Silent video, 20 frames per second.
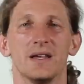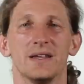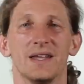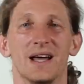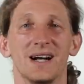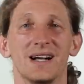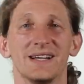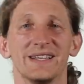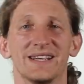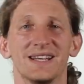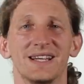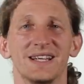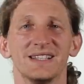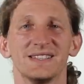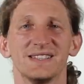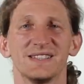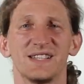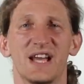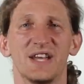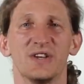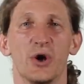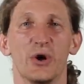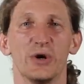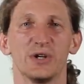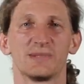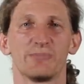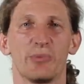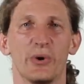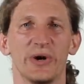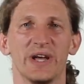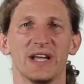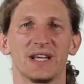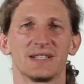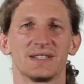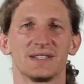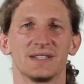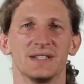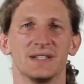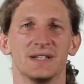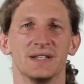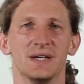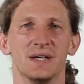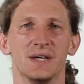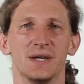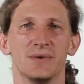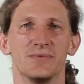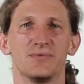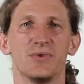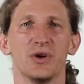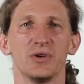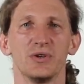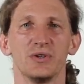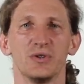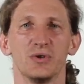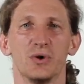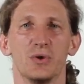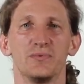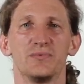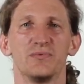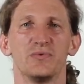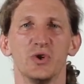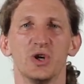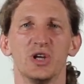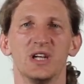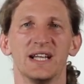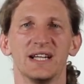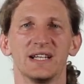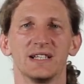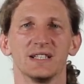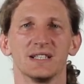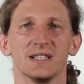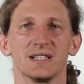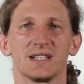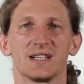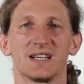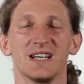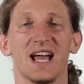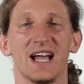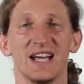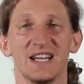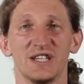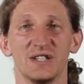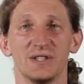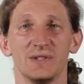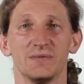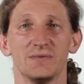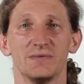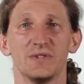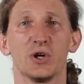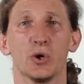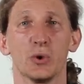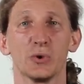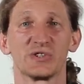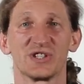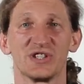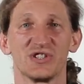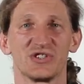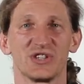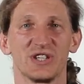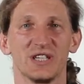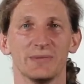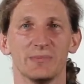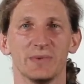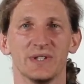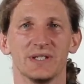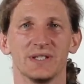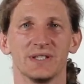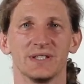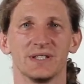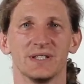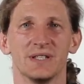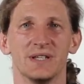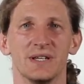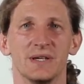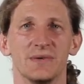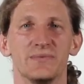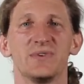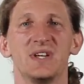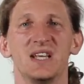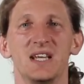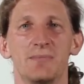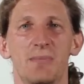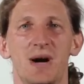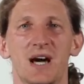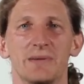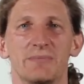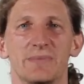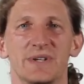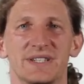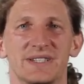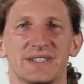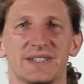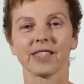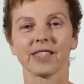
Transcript: Nachhaltig Links ist ein neues Projekt. Von und für Linke, klein wie groß geschrieben. Viele machen mit.